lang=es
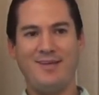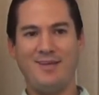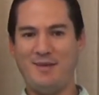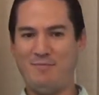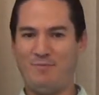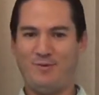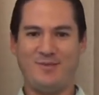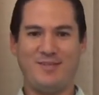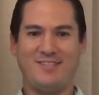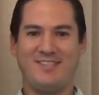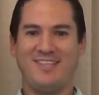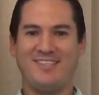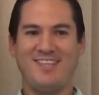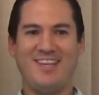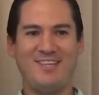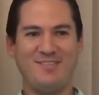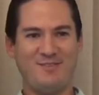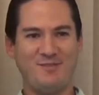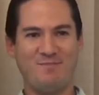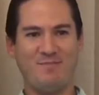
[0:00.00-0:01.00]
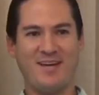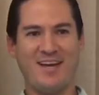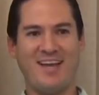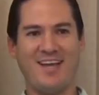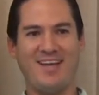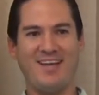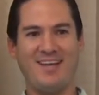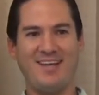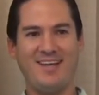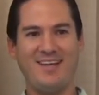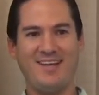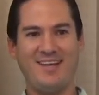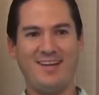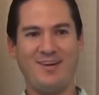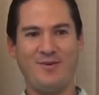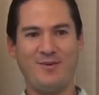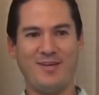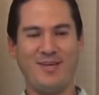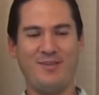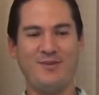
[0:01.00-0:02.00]
y pues estás listo para
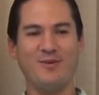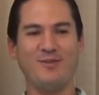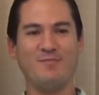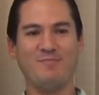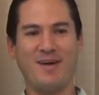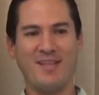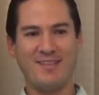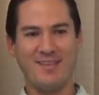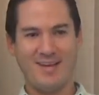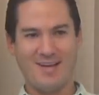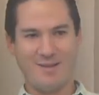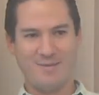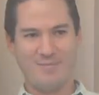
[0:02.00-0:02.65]
lo que Dios manda en